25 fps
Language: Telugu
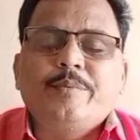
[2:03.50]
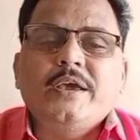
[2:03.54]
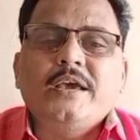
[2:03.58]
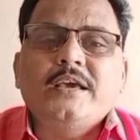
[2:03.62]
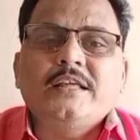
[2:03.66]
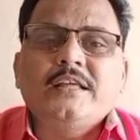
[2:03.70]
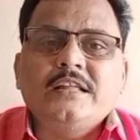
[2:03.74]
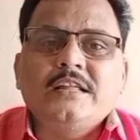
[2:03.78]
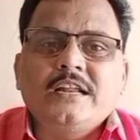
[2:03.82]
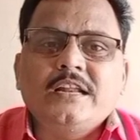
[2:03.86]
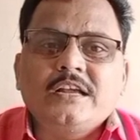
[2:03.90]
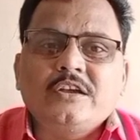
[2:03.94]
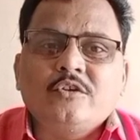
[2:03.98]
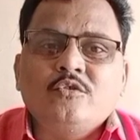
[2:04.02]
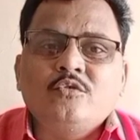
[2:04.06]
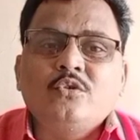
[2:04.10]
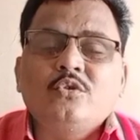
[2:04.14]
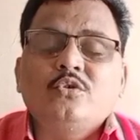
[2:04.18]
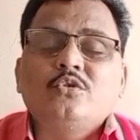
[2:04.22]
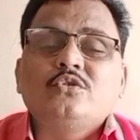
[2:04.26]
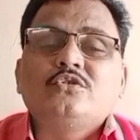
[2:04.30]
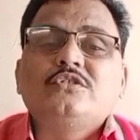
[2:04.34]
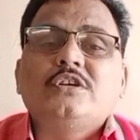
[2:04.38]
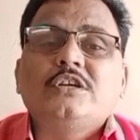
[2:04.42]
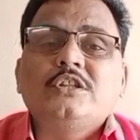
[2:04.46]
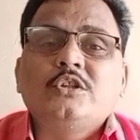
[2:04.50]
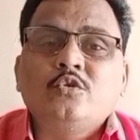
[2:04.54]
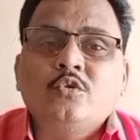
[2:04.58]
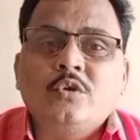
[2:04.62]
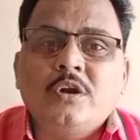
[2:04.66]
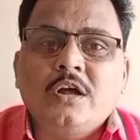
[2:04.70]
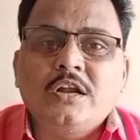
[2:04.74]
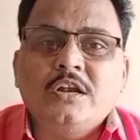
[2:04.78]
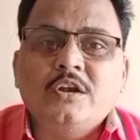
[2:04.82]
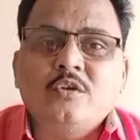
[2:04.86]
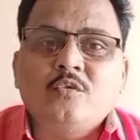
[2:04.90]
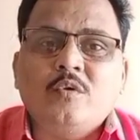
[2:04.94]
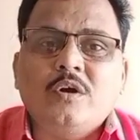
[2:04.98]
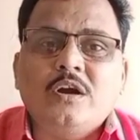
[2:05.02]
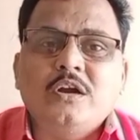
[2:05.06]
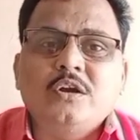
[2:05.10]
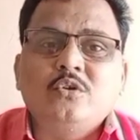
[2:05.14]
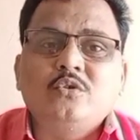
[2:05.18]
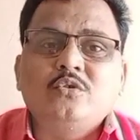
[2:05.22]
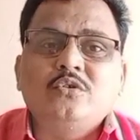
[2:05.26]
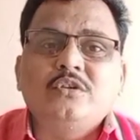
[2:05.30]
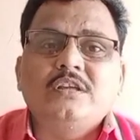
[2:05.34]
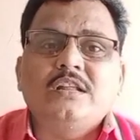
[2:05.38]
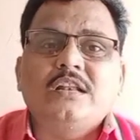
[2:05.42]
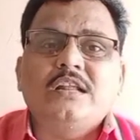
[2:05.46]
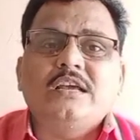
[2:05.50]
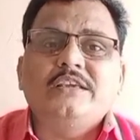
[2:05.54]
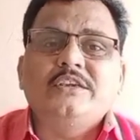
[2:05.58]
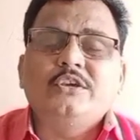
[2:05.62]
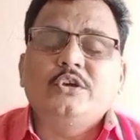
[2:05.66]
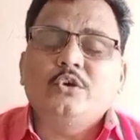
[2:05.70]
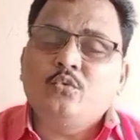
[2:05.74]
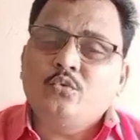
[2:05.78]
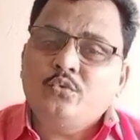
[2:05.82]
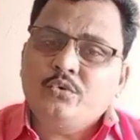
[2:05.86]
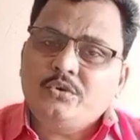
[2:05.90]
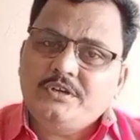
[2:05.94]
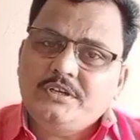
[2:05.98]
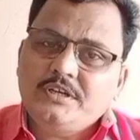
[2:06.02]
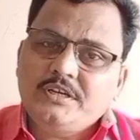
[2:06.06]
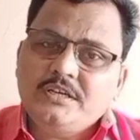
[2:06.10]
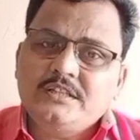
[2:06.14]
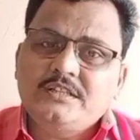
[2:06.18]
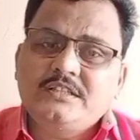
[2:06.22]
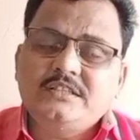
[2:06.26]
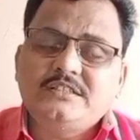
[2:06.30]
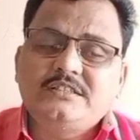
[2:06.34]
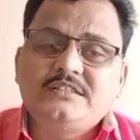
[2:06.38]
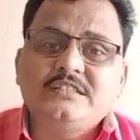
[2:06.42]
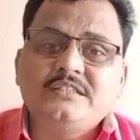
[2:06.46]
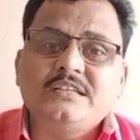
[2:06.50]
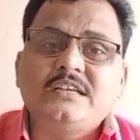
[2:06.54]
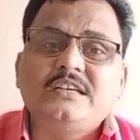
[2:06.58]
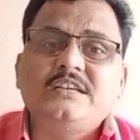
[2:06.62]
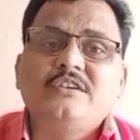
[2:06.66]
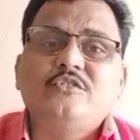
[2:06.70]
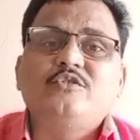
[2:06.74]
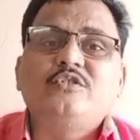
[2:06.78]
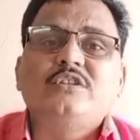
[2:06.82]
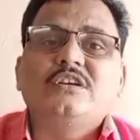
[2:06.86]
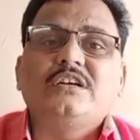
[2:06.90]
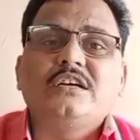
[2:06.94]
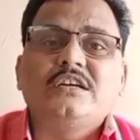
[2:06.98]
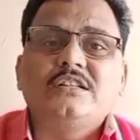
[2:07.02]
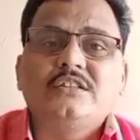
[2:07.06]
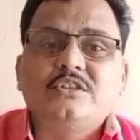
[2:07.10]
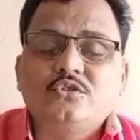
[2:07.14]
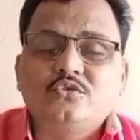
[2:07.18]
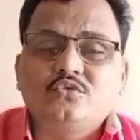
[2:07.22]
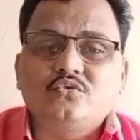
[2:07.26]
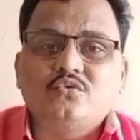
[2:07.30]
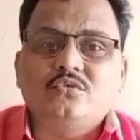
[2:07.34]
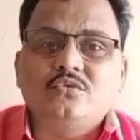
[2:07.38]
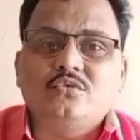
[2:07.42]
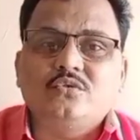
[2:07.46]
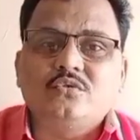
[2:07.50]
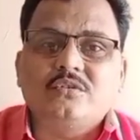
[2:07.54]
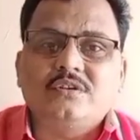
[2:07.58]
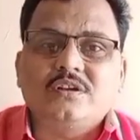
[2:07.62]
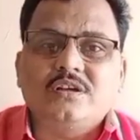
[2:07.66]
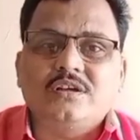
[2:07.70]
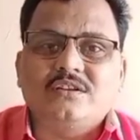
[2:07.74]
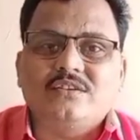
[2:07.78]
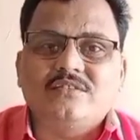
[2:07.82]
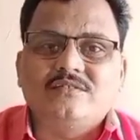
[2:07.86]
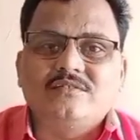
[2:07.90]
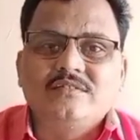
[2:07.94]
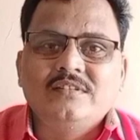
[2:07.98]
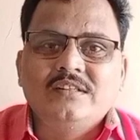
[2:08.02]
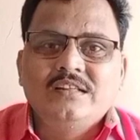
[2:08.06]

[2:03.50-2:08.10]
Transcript: పేదరికంలో చదువు రాని వాళ్ళు ఇలా ఎవరు ఏది ఇచ్చినా ఈ విధంగా తీసుకుంటుంటారు